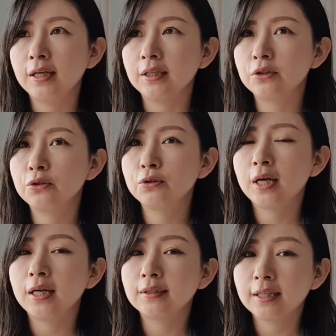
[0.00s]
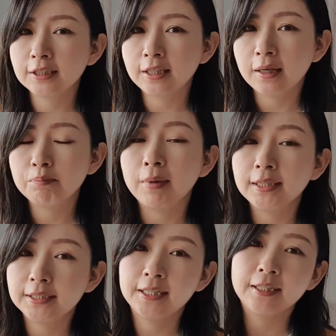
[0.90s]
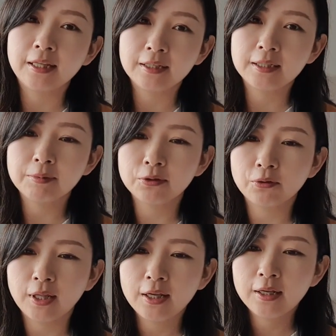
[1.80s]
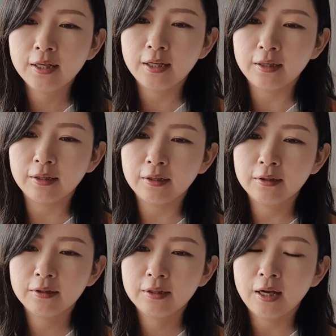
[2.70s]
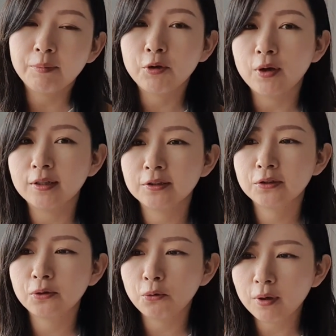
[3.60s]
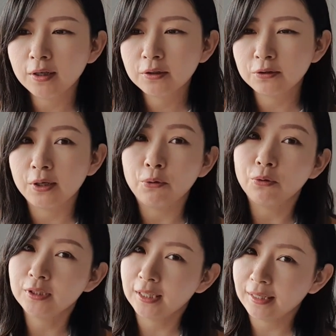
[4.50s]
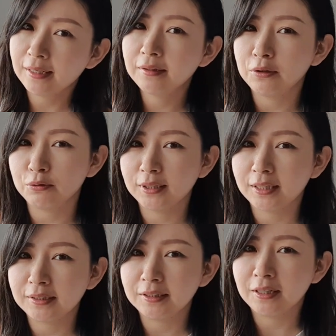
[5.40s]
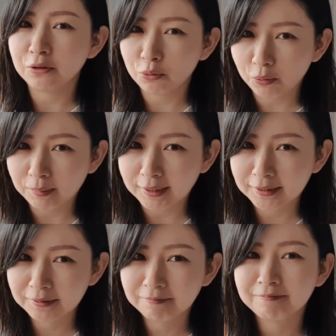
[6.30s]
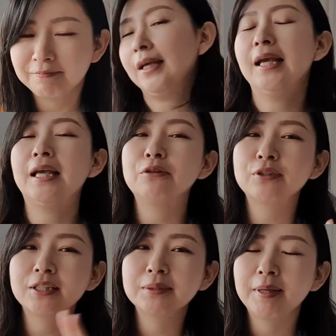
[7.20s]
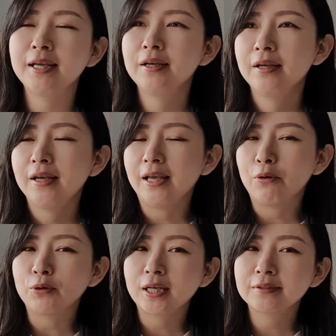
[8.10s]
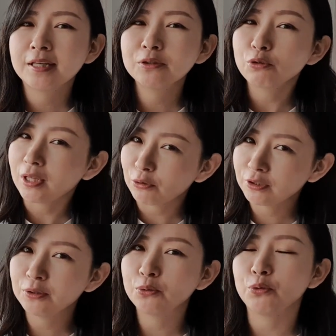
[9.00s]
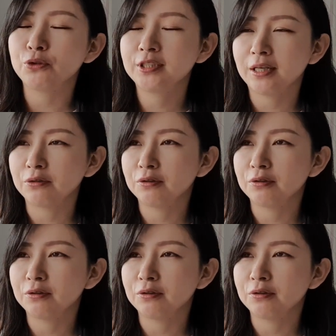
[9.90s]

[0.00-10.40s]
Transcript: えー、休暇なしで毎日働きますので、えー、羽目を外すのは船を降りてからっていう形になると思います。えー、2つ目、えー、お客さんと楽しいことをしちゃ